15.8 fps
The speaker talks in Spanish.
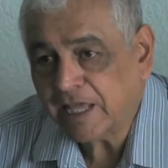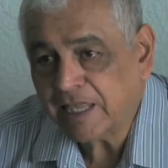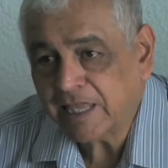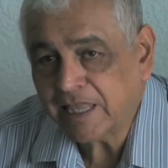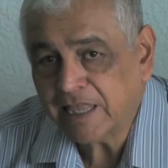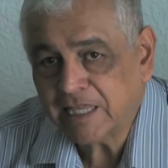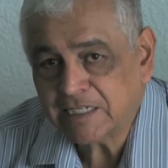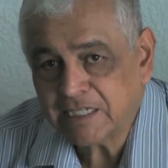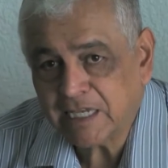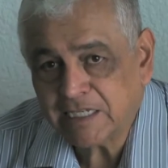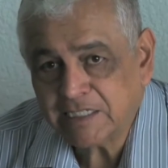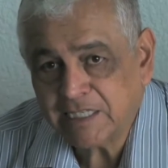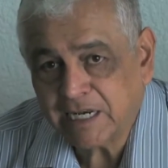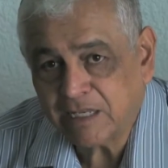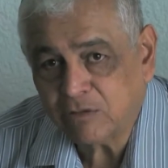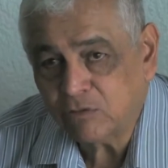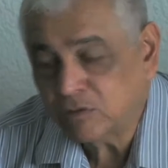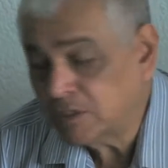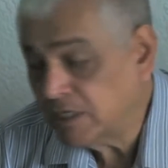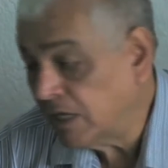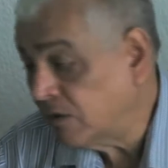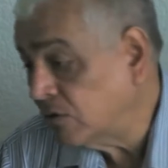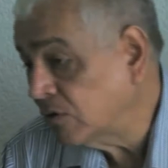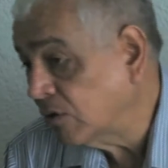del desastre
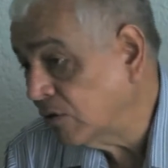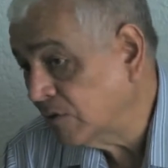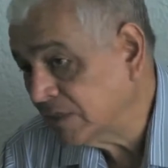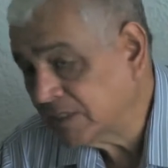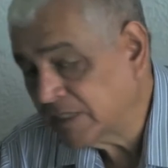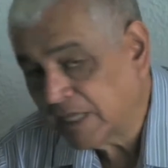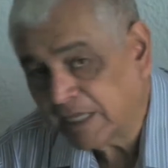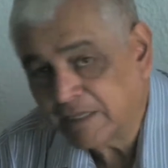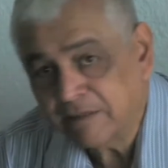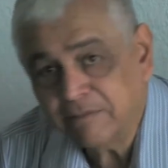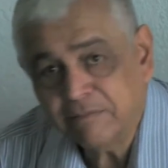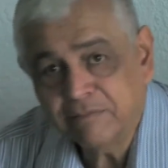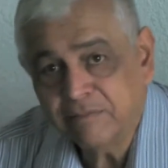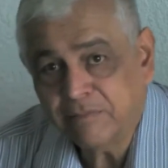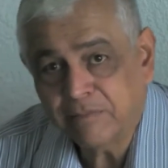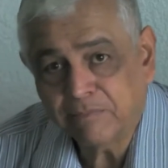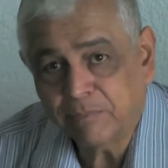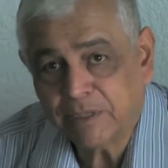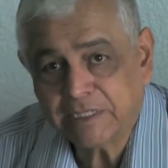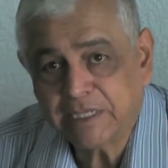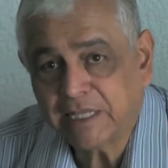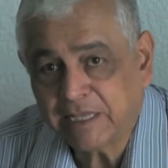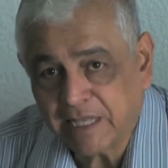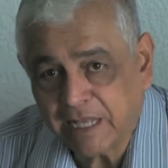anunciado nos lo están
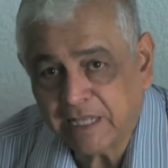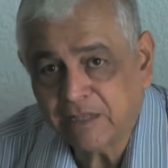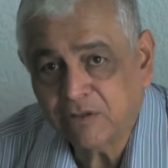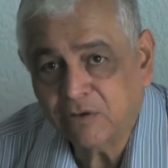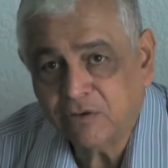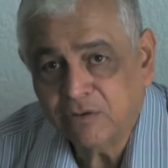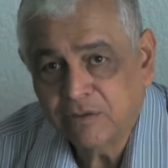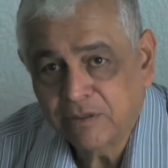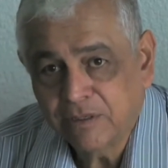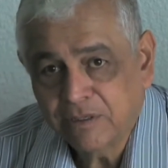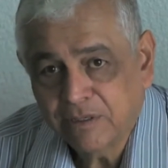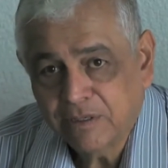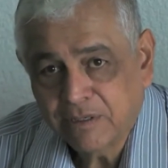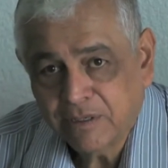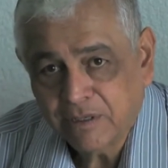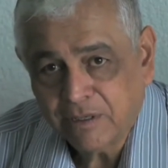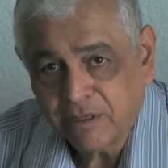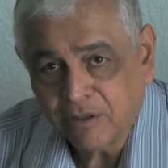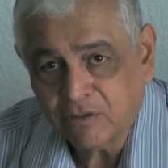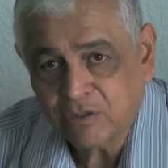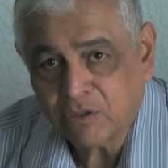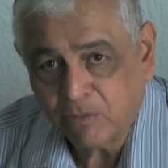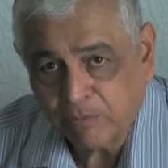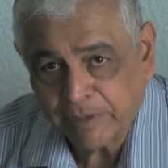presentando
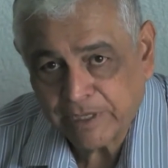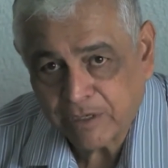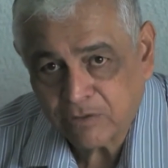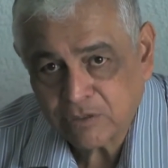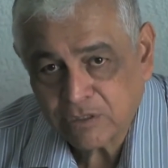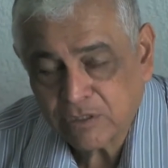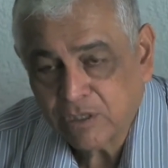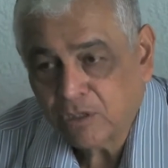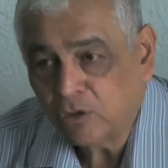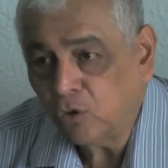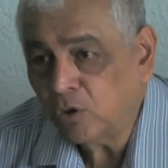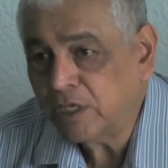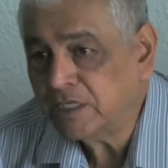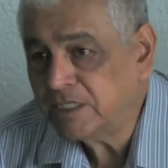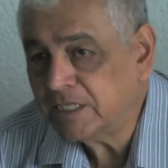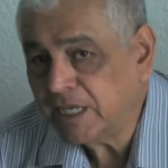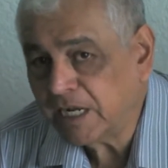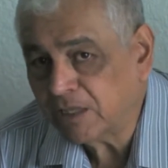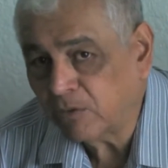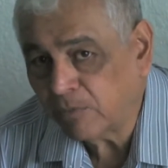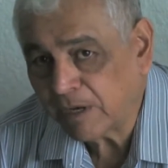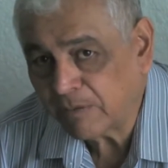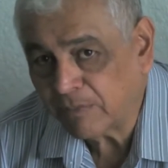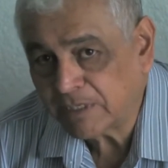los compañeros. No quisiera
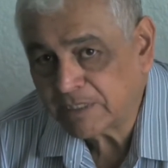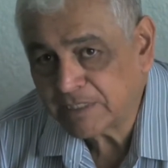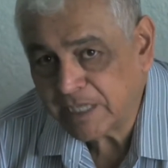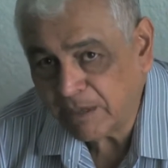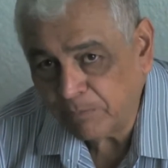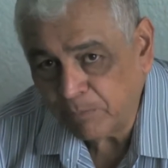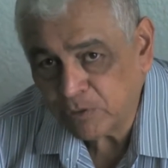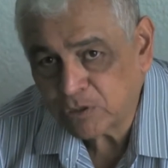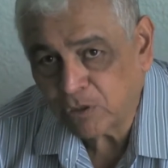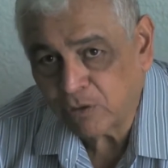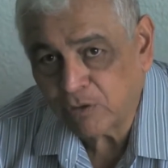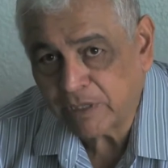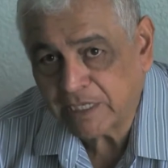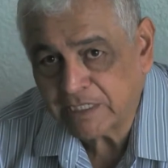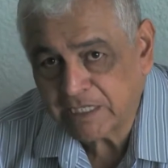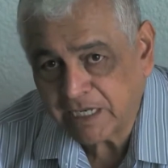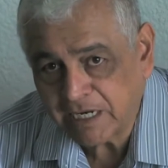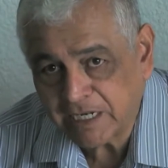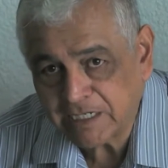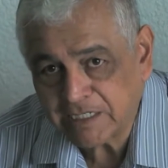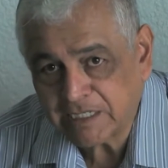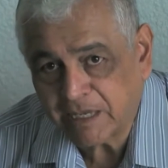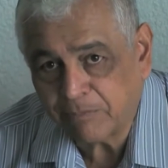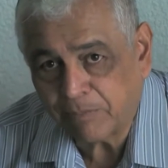tomar más tiempo, solo
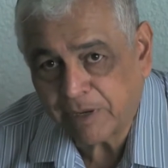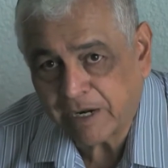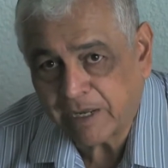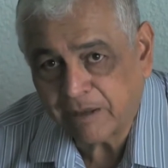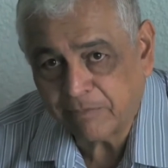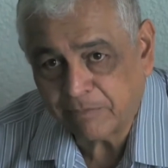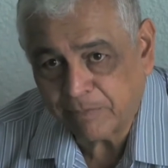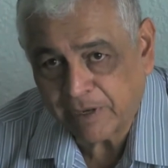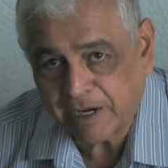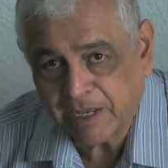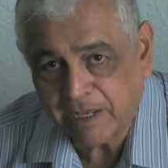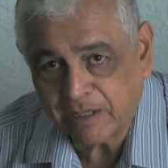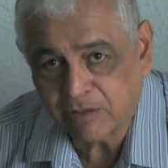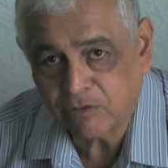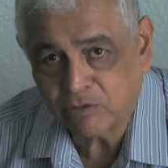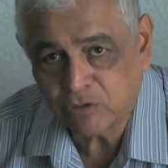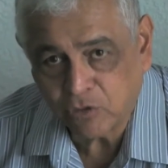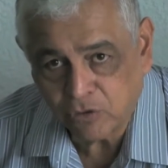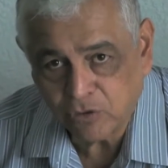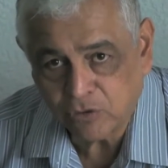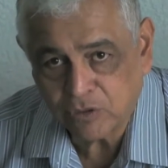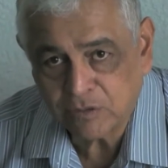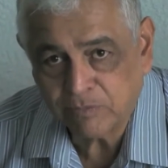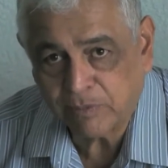decirles que para, para
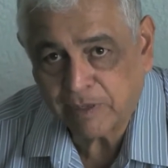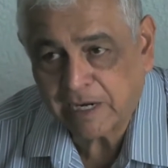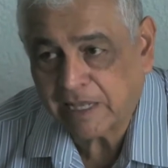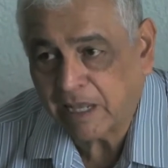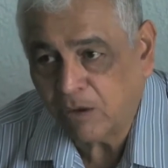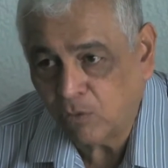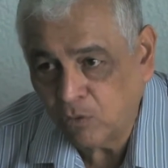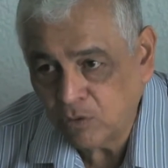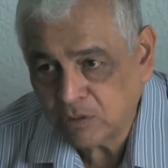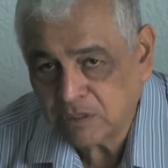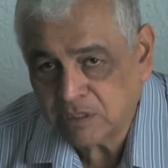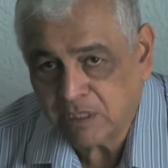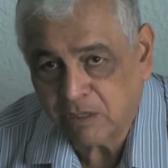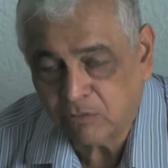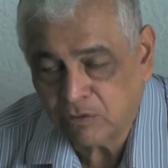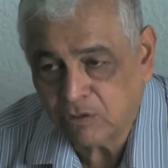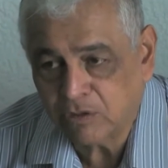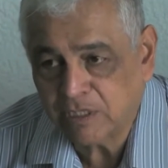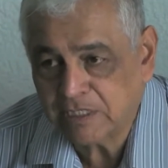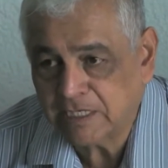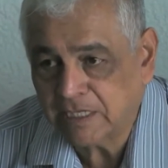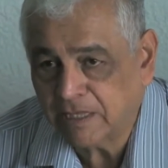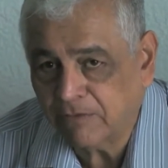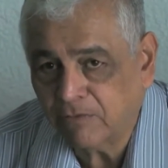nosotros, para la UX, la Unión de
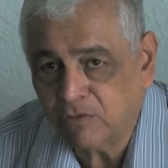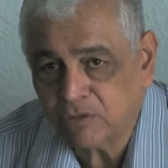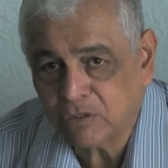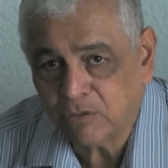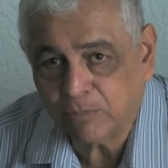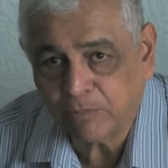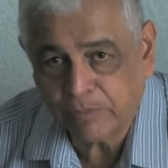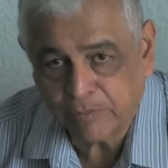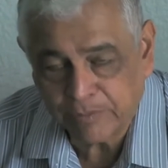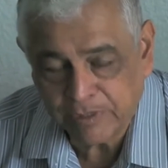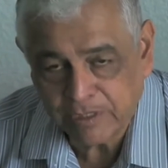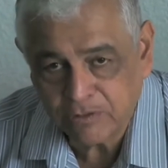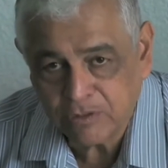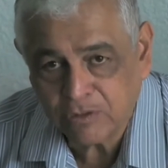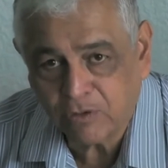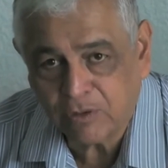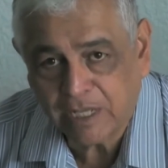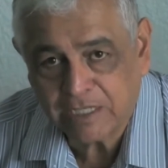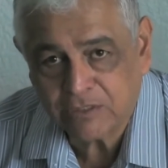Científicos Comprometidos con la